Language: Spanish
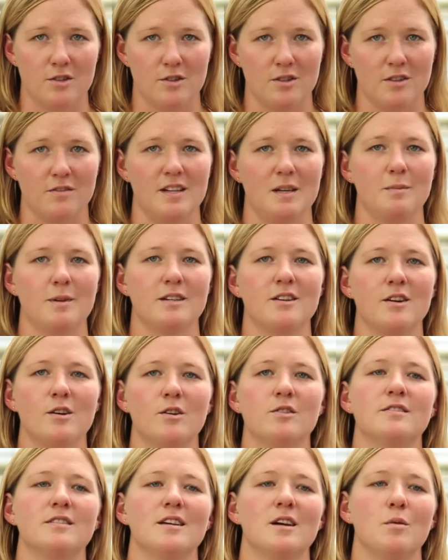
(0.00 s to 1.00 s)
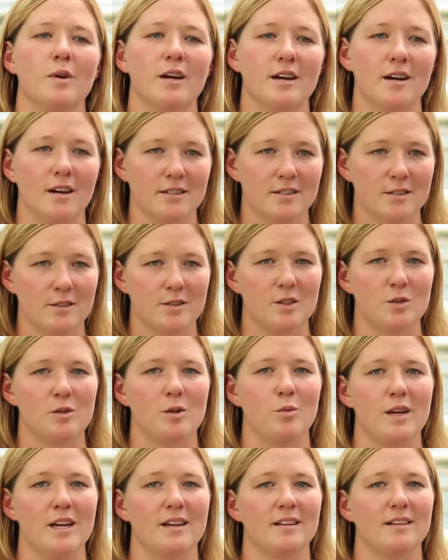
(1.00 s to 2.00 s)
Sumergimos los esquejes en una
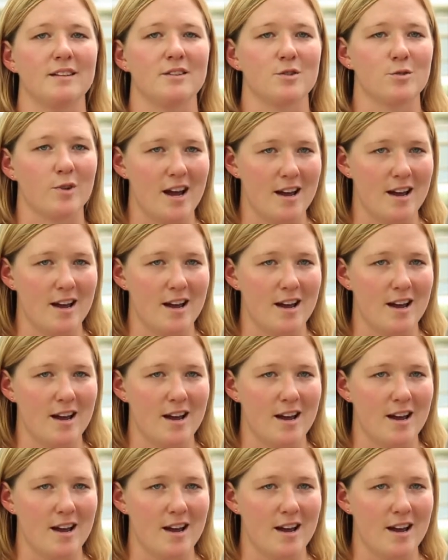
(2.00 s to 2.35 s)
mezcla de